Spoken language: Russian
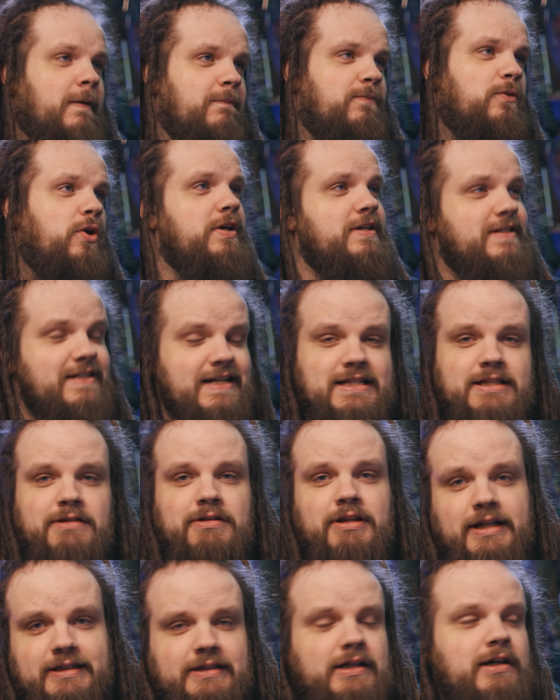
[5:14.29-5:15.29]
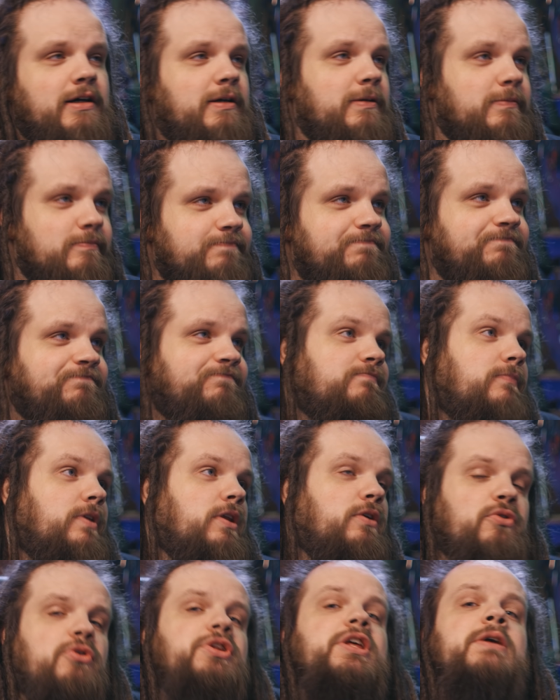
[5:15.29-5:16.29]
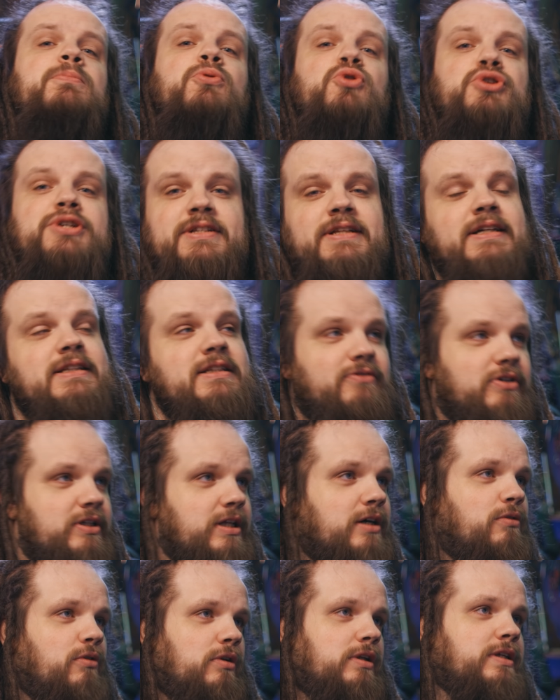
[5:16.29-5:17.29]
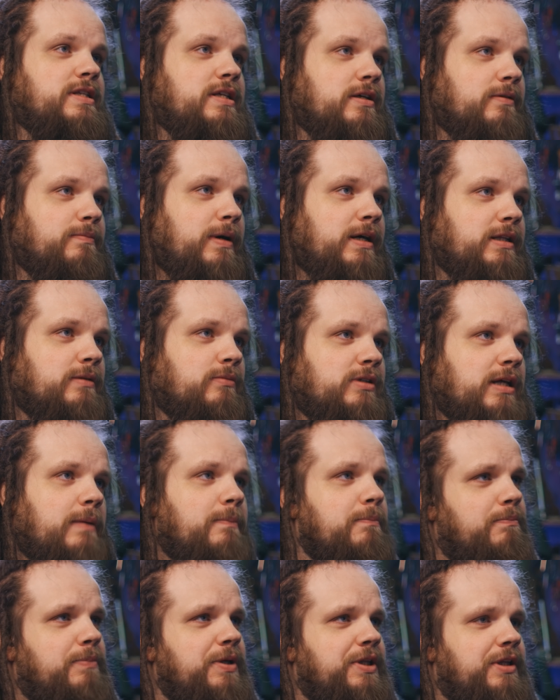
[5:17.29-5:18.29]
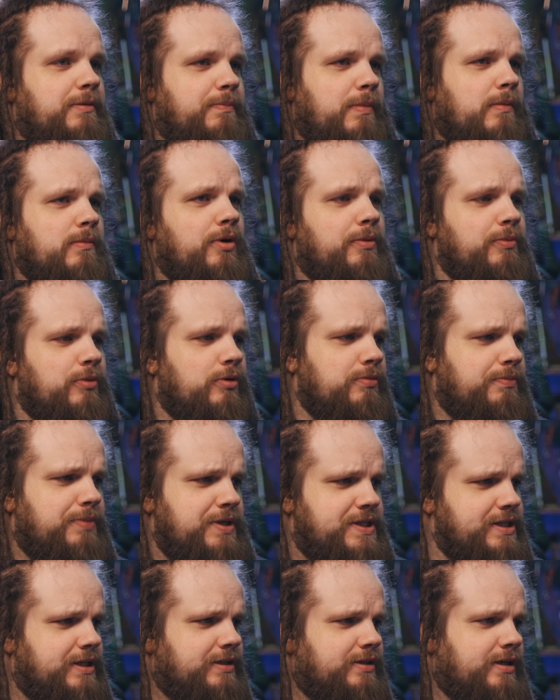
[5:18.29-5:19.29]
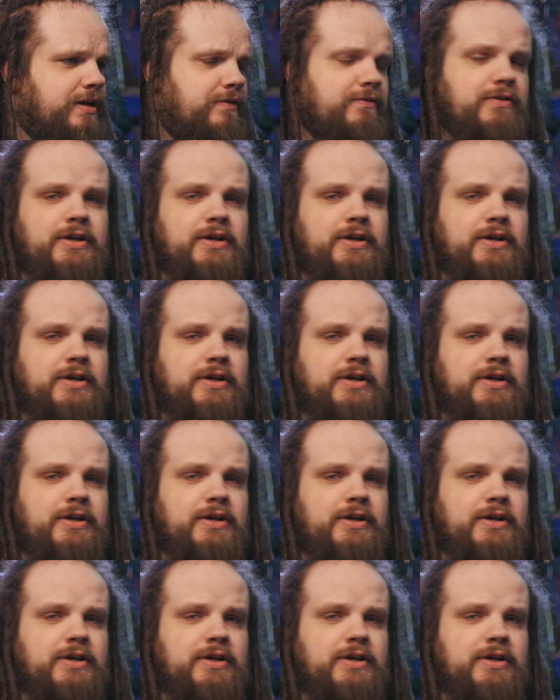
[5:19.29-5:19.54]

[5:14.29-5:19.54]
Но, естественно, это ну, не будет этого на голосе, поэтому там пинг, по-моему, песня это в